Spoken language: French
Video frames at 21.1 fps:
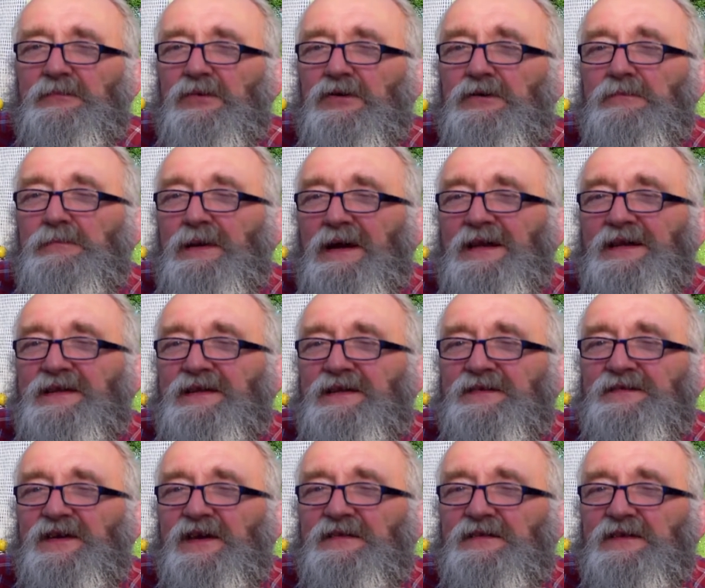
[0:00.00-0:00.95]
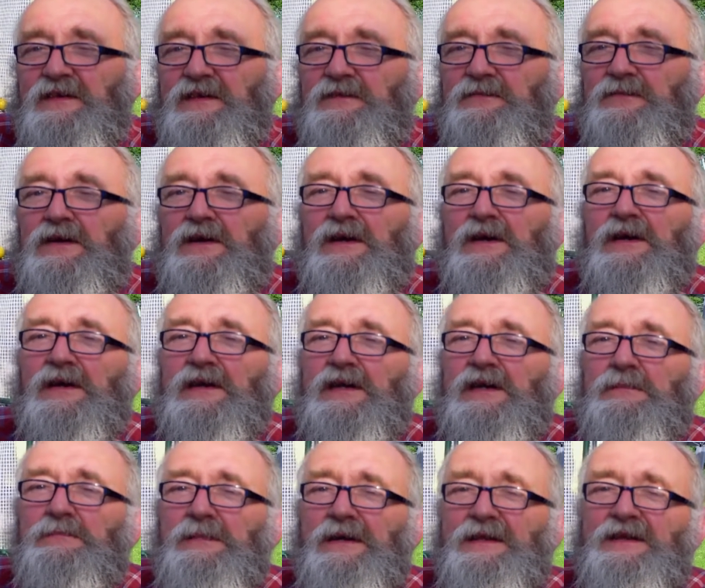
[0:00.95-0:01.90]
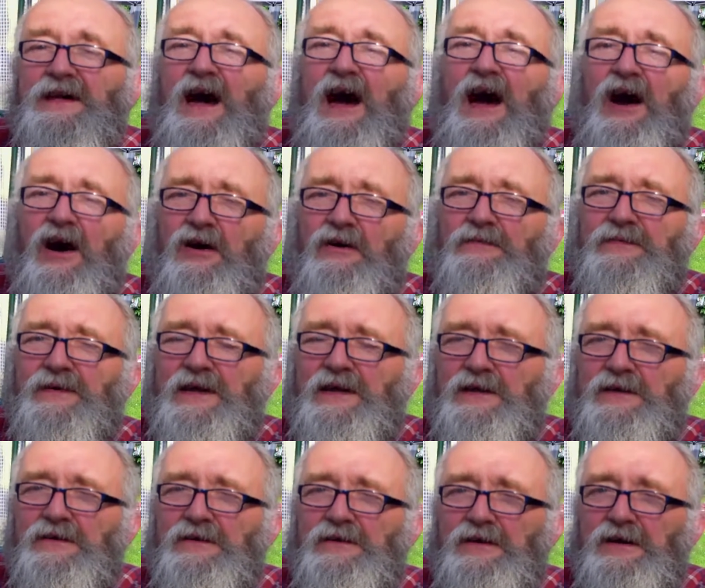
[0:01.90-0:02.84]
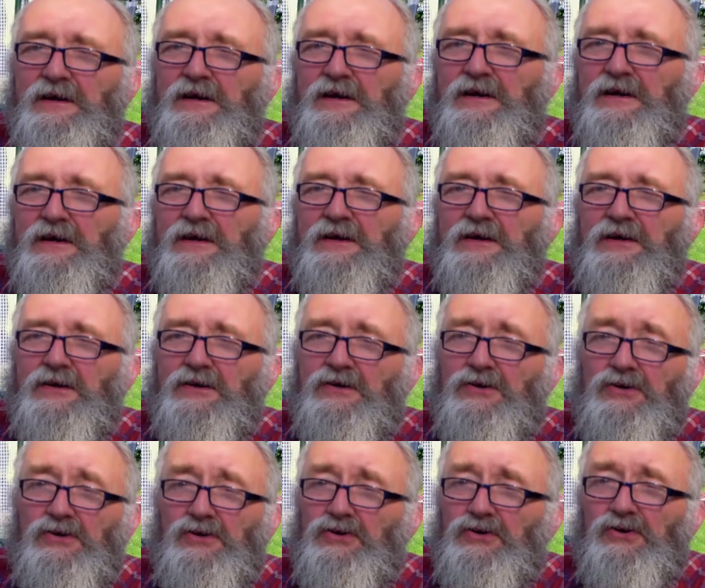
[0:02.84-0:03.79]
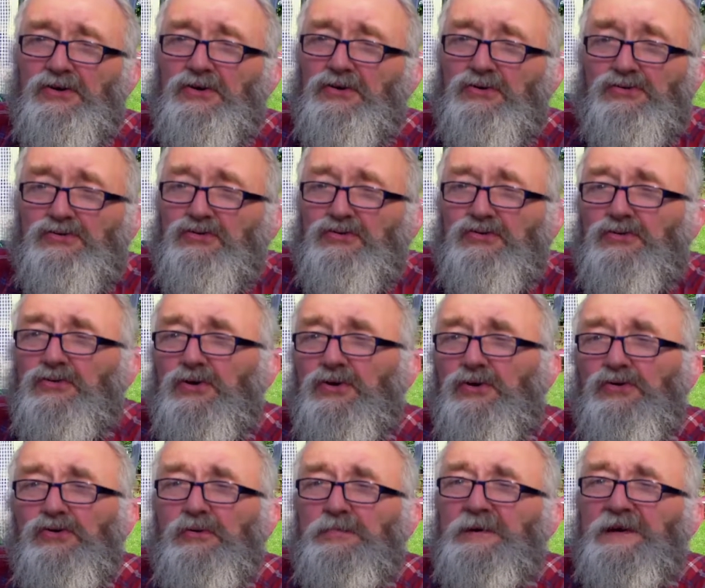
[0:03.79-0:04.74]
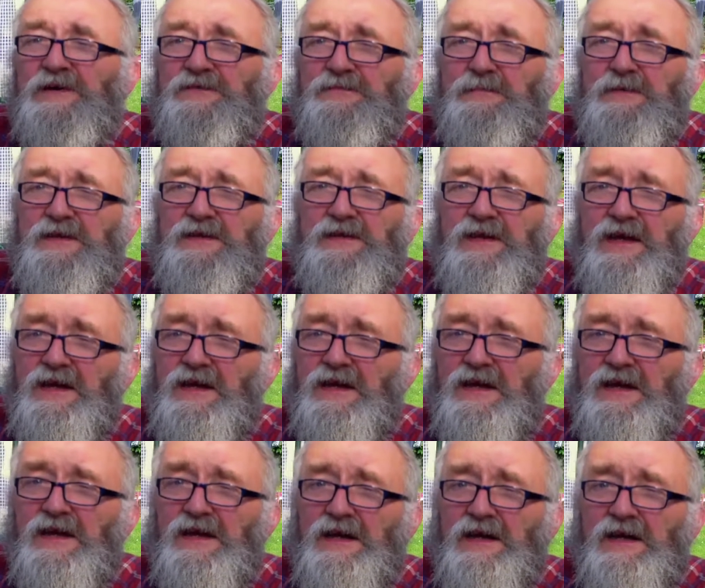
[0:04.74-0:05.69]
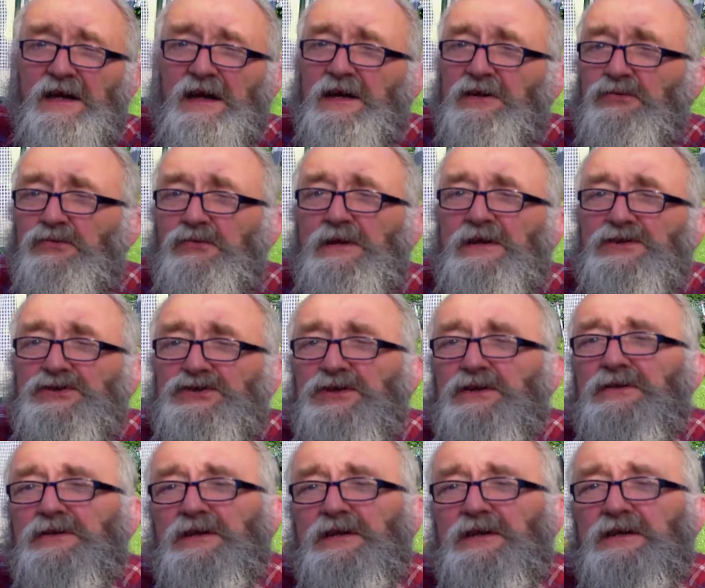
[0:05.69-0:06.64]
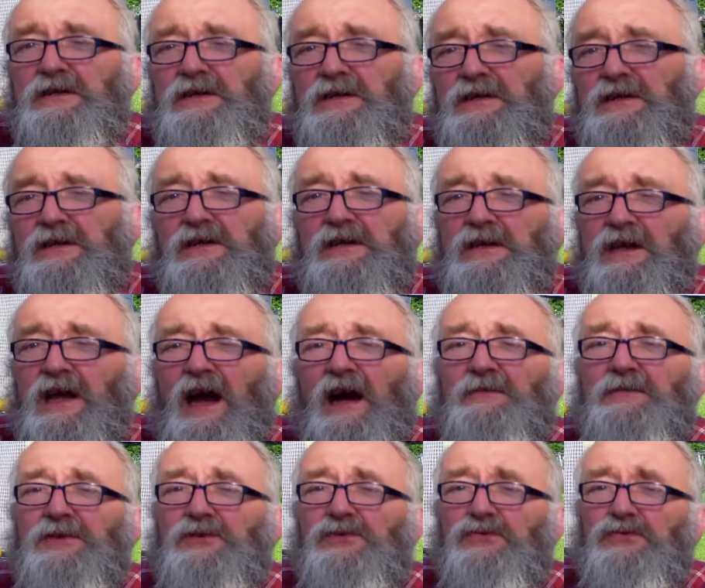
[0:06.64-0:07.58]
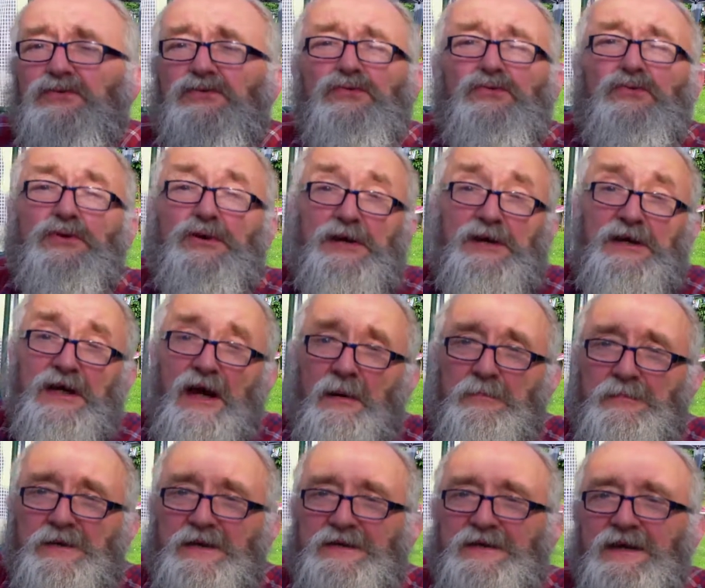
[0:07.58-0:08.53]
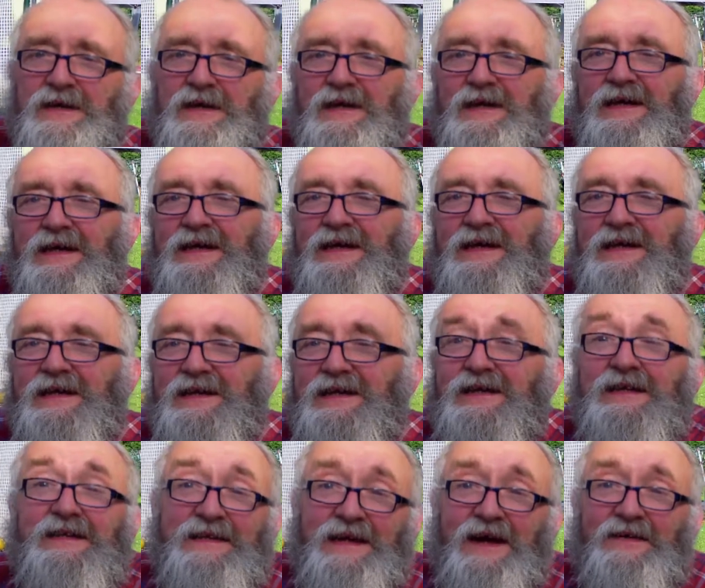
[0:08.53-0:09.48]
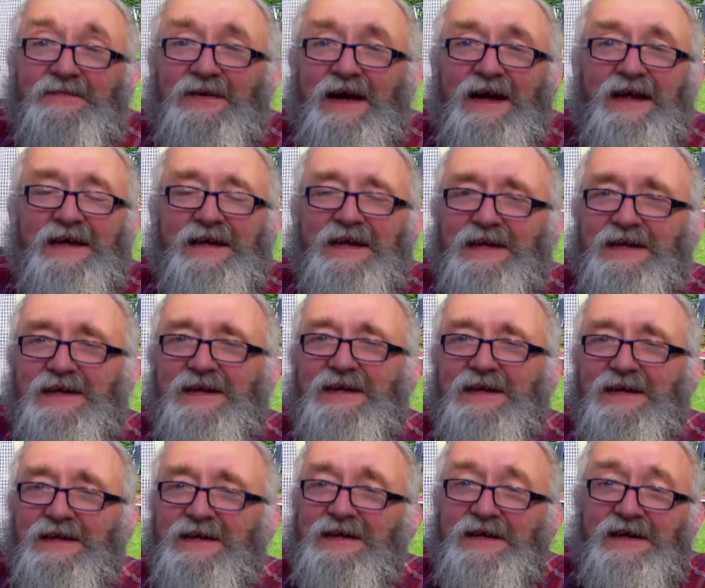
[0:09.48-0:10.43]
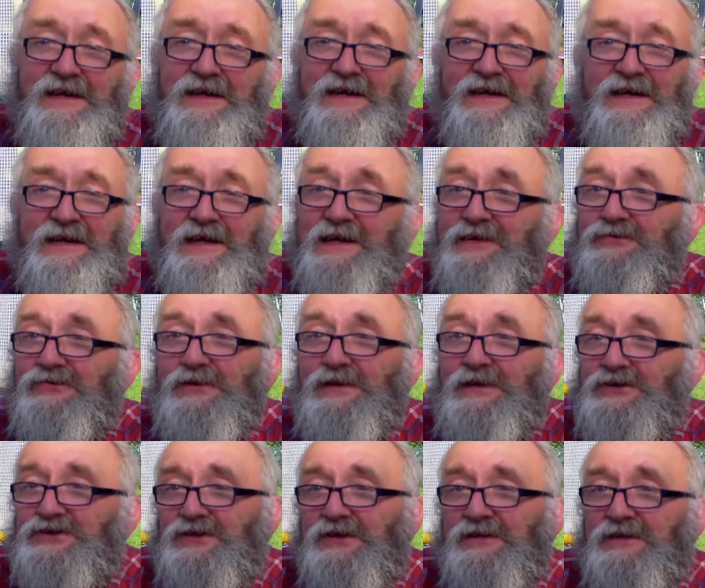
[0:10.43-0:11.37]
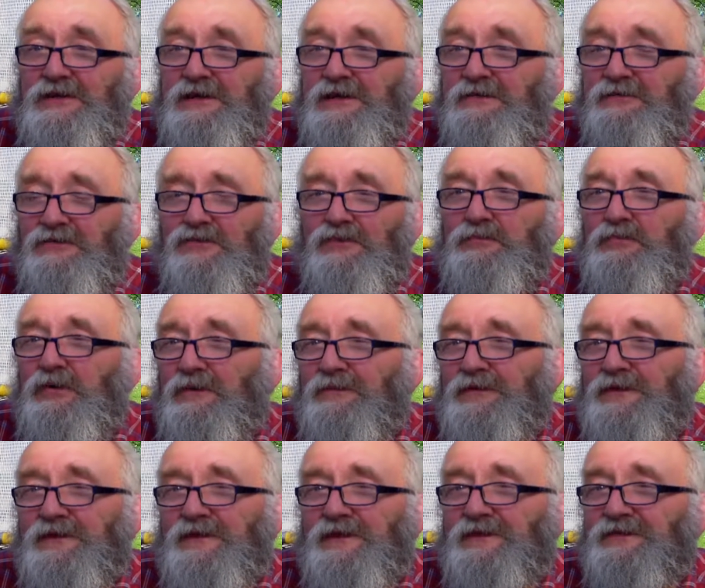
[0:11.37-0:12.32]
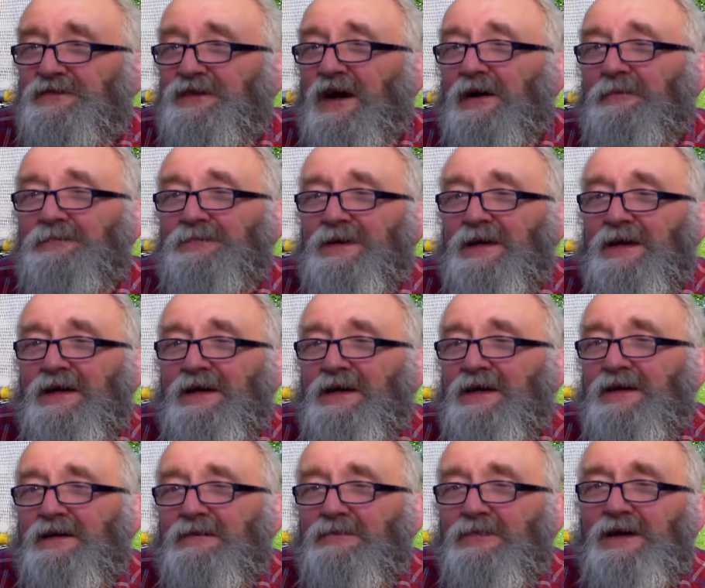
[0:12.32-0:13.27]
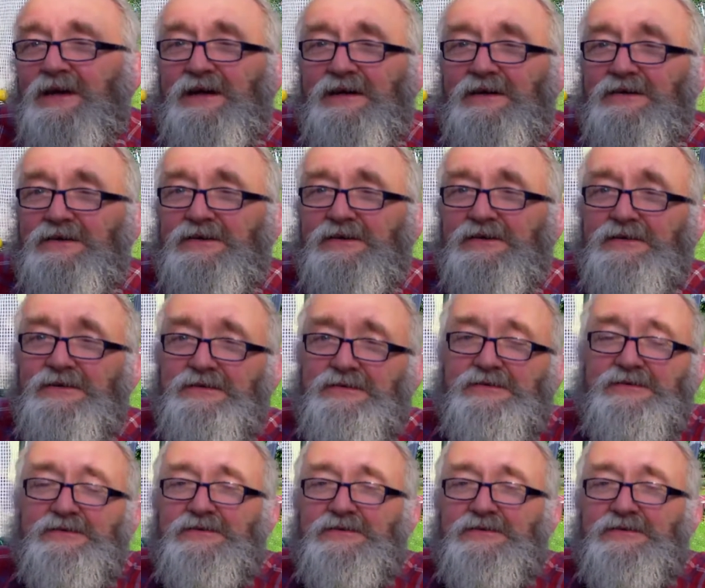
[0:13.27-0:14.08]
vraiment une belle initiative qui mettra en valeur euh, tout le, presbytère et tous les gens qui, gravitent autour, qui habitent et qui travaillent et, tous les gens qui vont profiter de ça. Moi, euh,